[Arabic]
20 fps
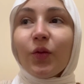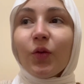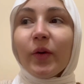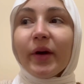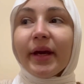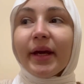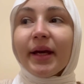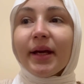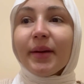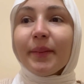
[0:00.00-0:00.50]

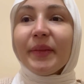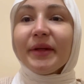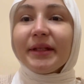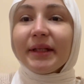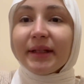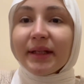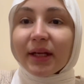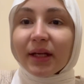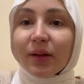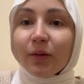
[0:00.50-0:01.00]

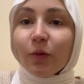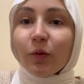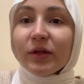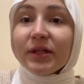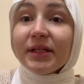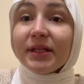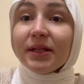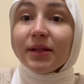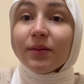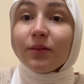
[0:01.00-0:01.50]
وبتدعي
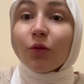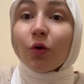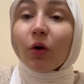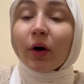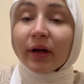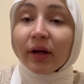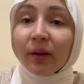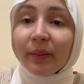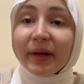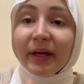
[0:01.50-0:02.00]
وانت
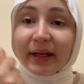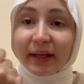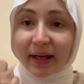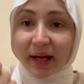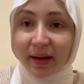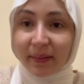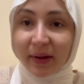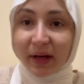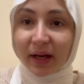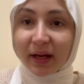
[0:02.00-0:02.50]
موقنه
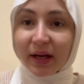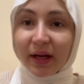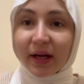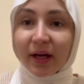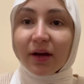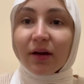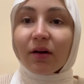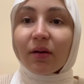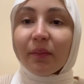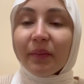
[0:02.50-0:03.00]
بالاجابه
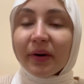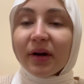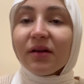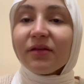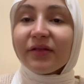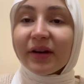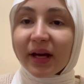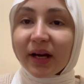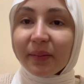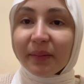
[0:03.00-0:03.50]
ربنا
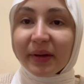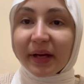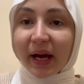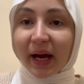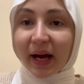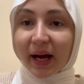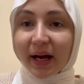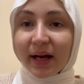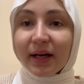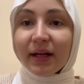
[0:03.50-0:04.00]
فعلا
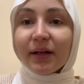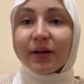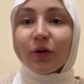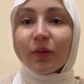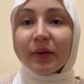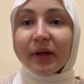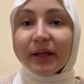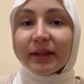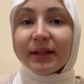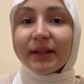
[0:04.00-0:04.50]
بيحقق لك
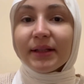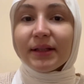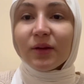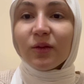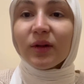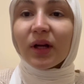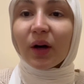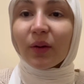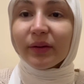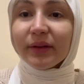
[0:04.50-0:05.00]
امنيتك دي
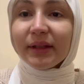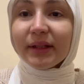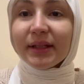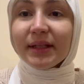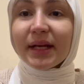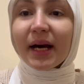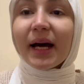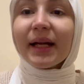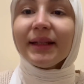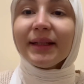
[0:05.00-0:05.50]
ودعوتك
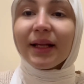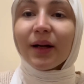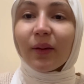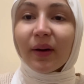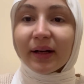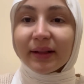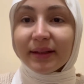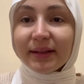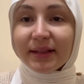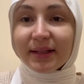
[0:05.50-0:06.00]
دي حتى لو
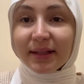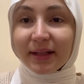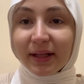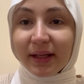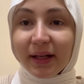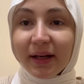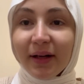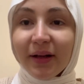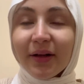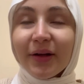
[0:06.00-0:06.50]
خدت
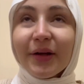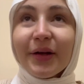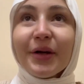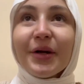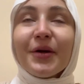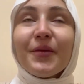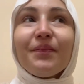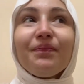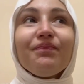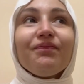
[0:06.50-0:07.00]
سنين
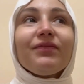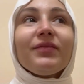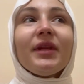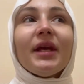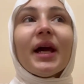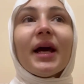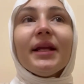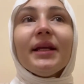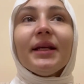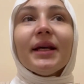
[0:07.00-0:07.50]

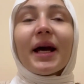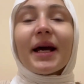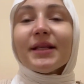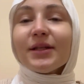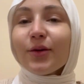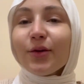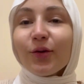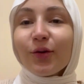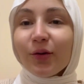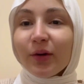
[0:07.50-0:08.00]
يعني عايزه
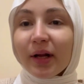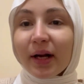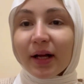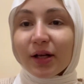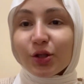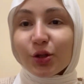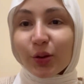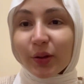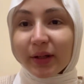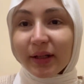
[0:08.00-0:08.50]
اقول لكم ان انا
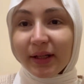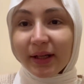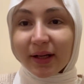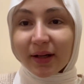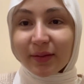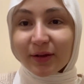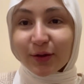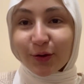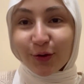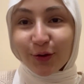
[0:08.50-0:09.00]
شغلي انا
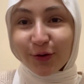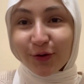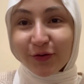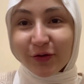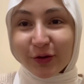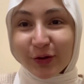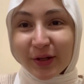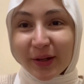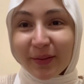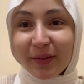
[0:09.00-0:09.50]
بصور لكم
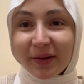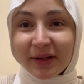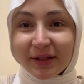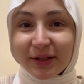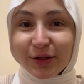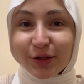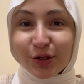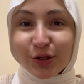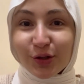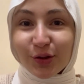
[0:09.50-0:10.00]
فيديو قبل ما انزل
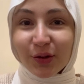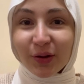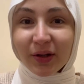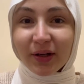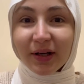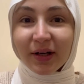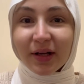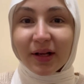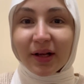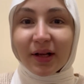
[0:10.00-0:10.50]
الشغل